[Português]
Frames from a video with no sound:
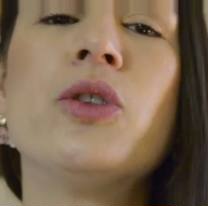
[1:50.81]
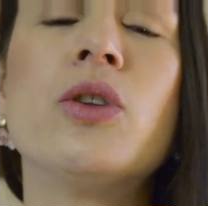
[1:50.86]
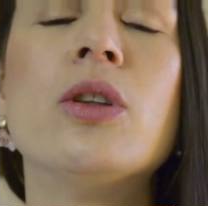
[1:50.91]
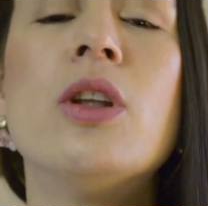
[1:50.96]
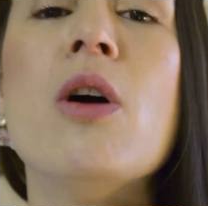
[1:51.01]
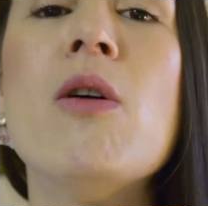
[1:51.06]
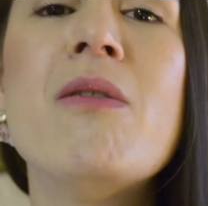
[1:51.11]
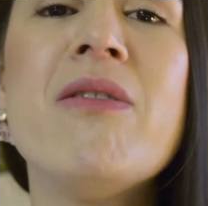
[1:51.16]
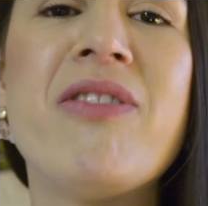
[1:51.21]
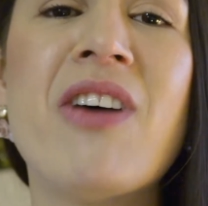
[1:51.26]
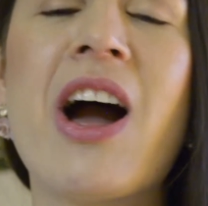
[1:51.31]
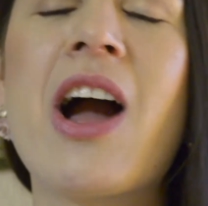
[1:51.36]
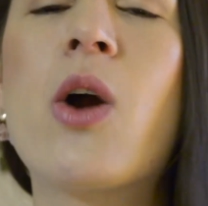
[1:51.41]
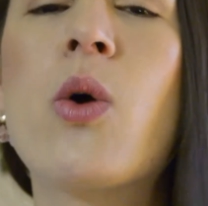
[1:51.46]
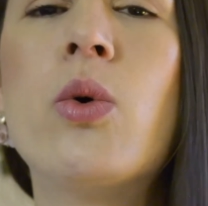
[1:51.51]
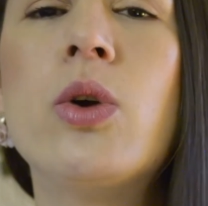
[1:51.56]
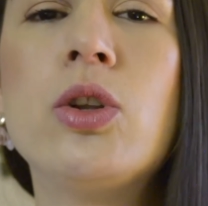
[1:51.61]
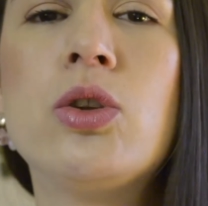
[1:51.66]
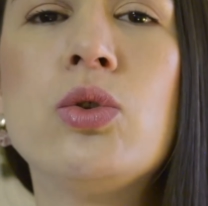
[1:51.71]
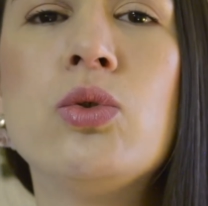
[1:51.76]
não vá
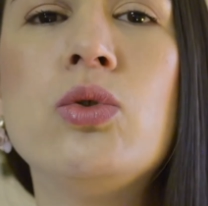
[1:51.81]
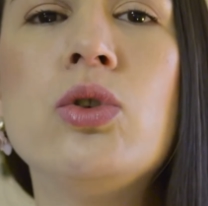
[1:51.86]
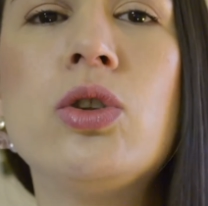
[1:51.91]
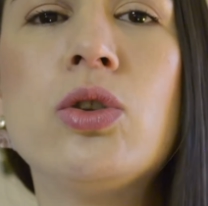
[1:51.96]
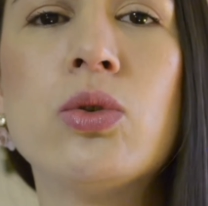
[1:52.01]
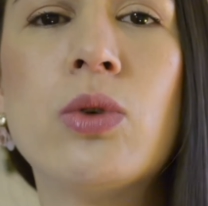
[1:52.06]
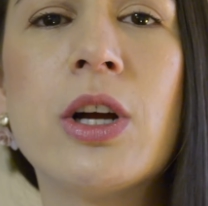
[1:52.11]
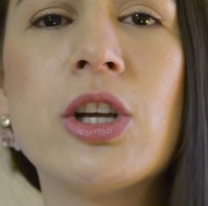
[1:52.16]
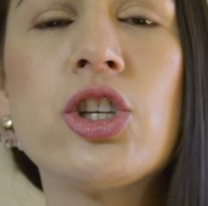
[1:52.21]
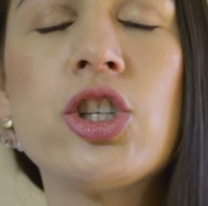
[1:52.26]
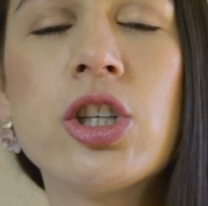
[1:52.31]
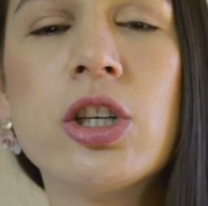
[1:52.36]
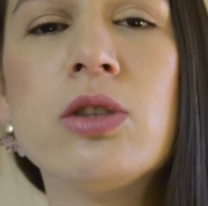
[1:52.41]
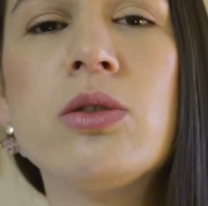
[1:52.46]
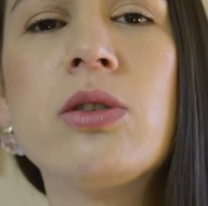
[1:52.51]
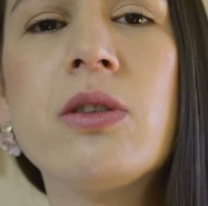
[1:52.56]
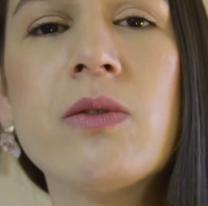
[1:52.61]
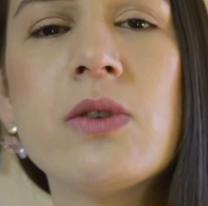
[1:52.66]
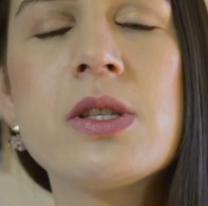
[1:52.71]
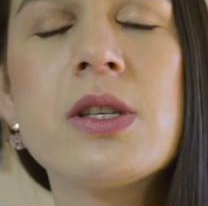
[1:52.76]
com o intuito
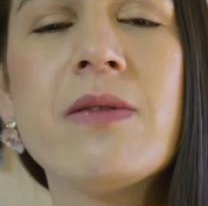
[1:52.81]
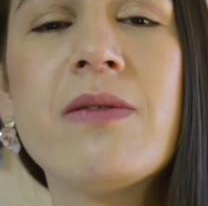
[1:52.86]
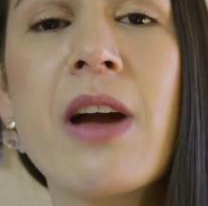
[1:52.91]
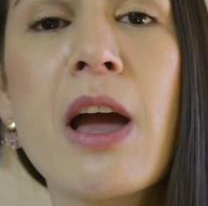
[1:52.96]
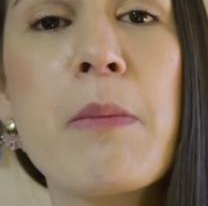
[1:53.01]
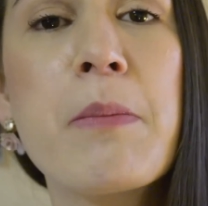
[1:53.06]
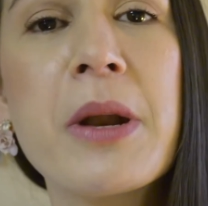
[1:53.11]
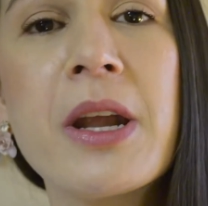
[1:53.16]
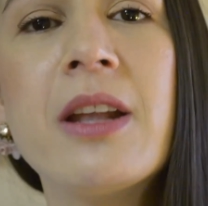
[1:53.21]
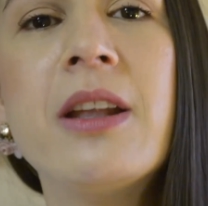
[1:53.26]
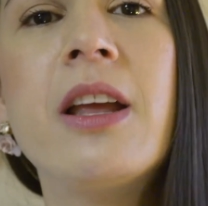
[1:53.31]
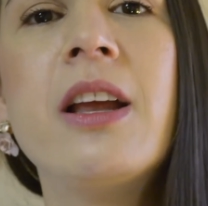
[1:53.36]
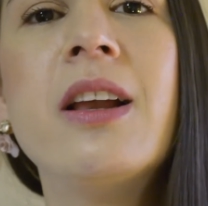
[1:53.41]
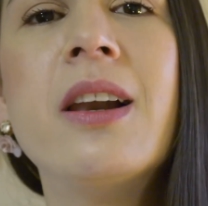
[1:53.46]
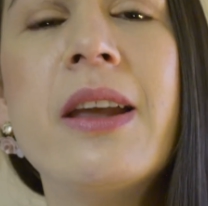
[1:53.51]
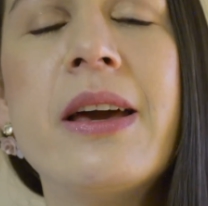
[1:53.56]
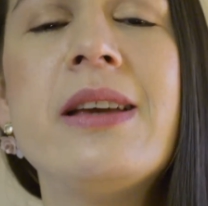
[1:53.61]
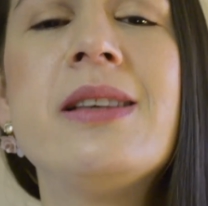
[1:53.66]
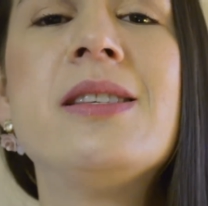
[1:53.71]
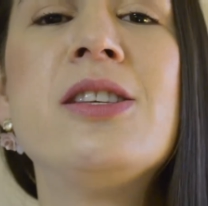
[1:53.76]
achando que você vai aprender
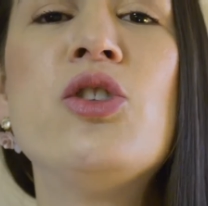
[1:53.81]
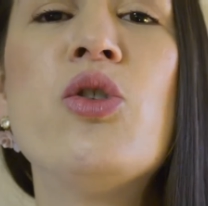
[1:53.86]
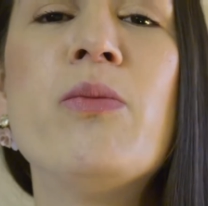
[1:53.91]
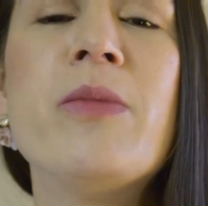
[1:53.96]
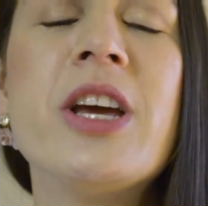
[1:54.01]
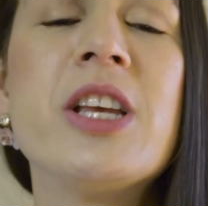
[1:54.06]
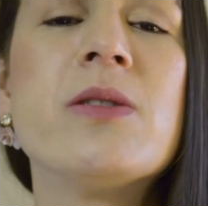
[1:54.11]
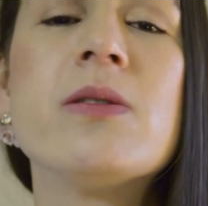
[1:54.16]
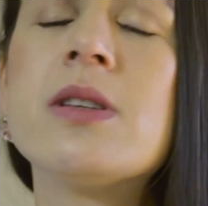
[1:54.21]
inglês em um mês.